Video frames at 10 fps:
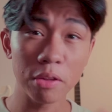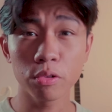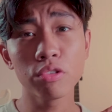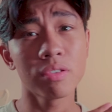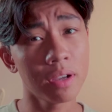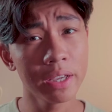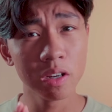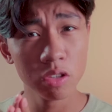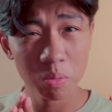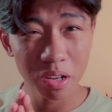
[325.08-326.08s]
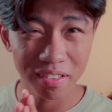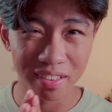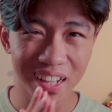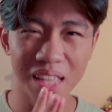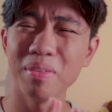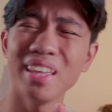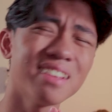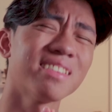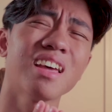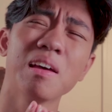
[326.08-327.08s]
parce que la règle de bois c'est quand même
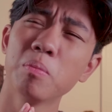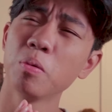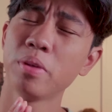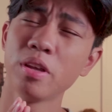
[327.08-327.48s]
extrêmement